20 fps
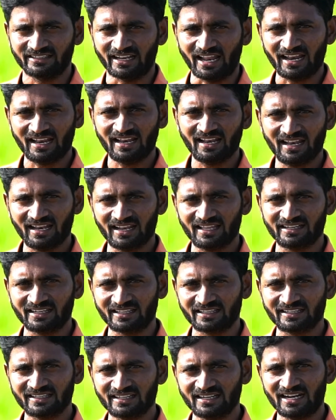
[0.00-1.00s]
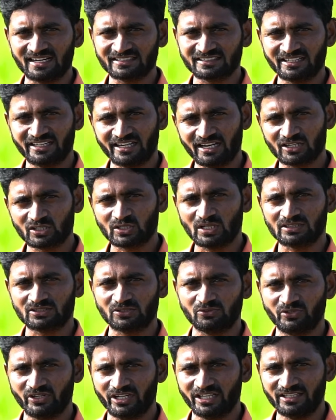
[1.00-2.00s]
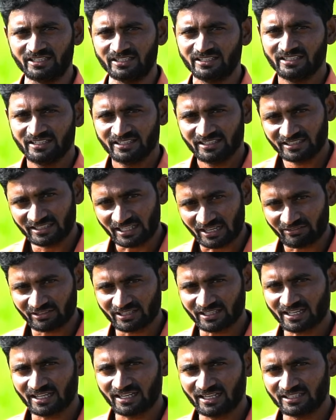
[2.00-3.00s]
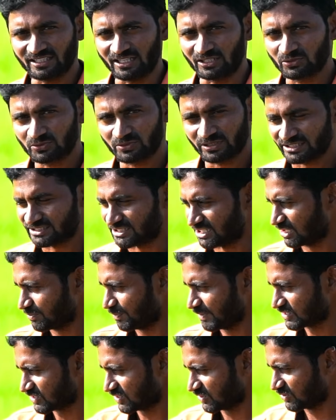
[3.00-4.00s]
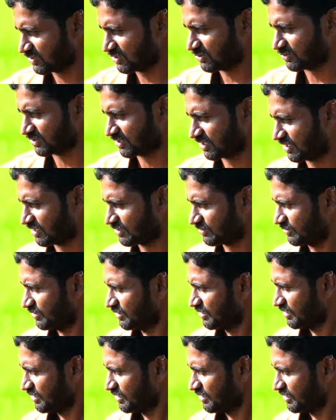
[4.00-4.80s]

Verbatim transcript: నల్లగా నిగనగలాడుతూ నీళ్ళ తోలుతూ ఉండేది ఇది ఆ విధంగా లేదు అందుకనే చిలకపత్ర రంగులో ఉంది నారు